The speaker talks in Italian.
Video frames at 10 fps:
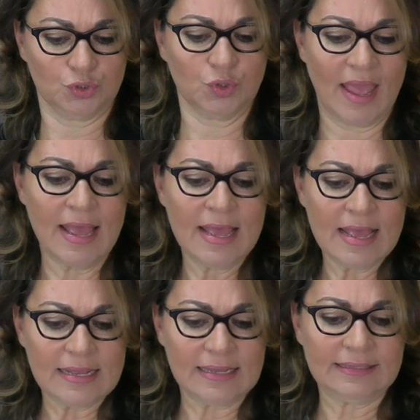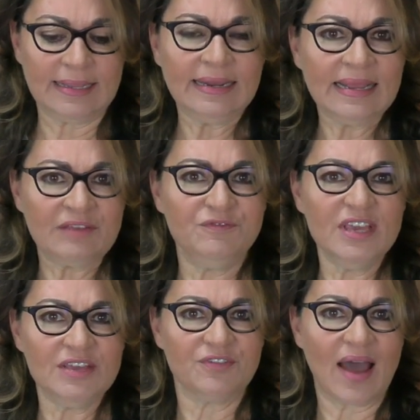cioè eh, tenere
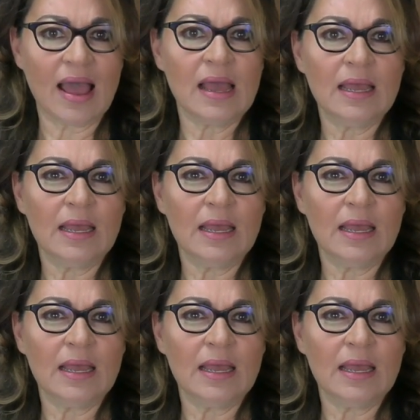viva